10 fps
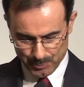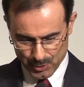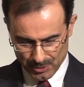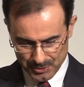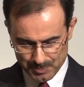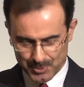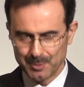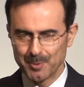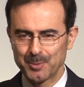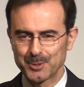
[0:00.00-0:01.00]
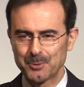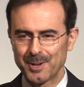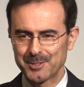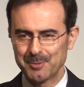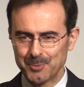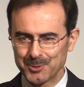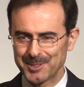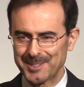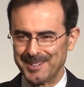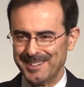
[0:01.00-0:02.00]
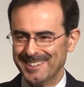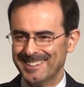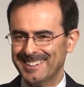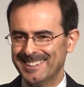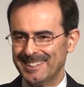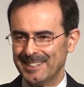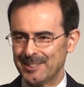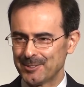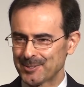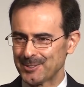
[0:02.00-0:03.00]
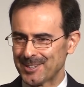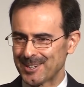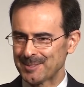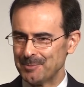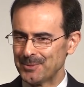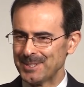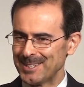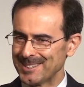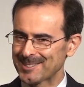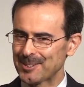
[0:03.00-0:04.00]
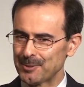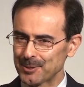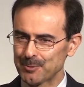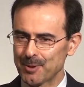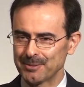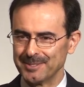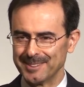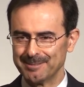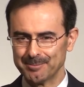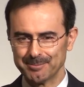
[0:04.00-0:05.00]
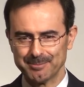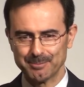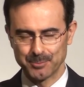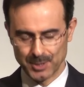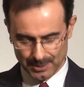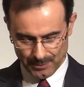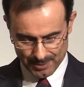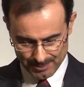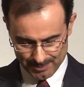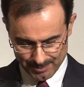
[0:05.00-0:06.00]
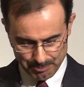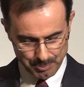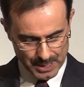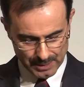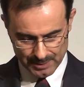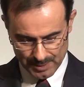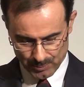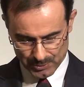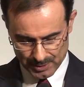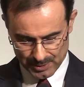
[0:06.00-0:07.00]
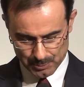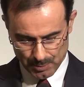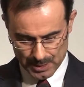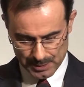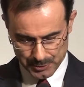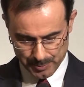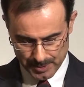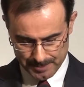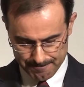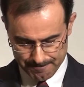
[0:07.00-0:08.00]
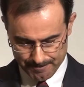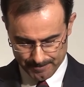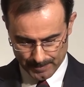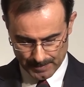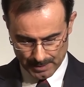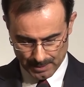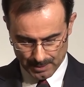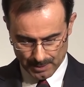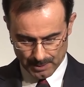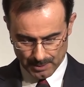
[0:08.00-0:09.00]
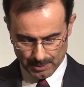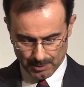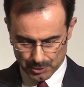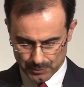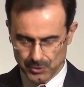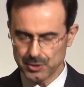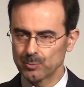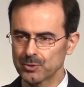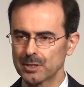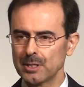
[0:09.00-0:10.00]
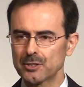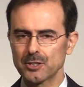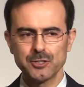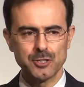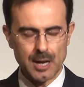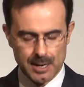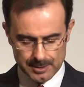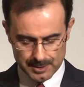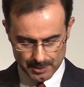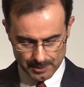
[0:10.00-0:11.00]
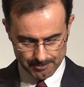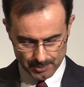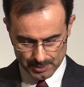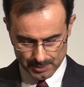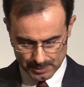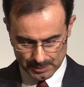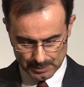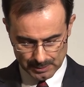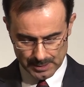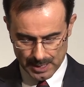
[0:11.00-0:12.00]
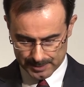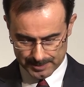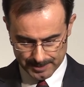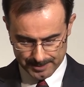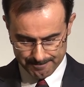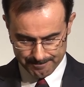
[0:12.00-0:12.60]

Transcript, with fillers: przychodzimy, żeby posłuchać muzyki. I to, co teraz mówię, nie jest gołosłowne. Przed chwilą pięknej muzyki słuchaliśmy. Oczywiście muzyki chrześcijańskiej, to jest jasne.